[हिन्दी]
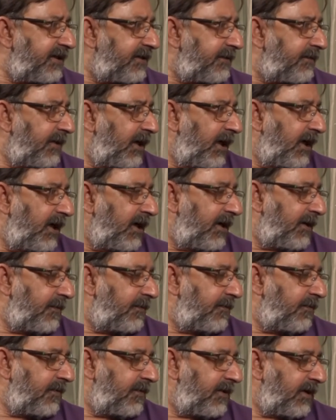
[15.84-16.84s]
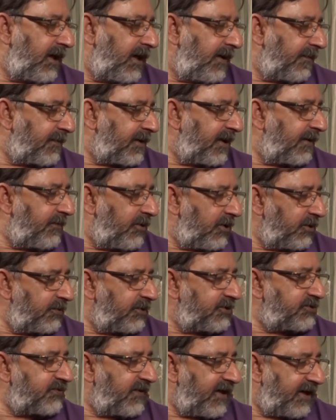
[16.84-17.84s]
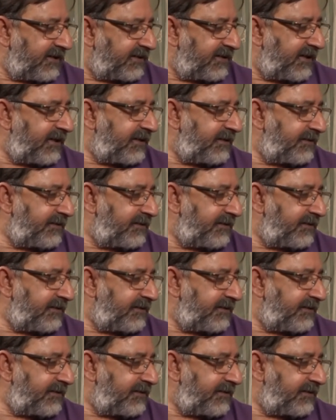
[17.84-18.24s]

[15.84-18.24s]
जी आपका बहुत बहुत स्वागत है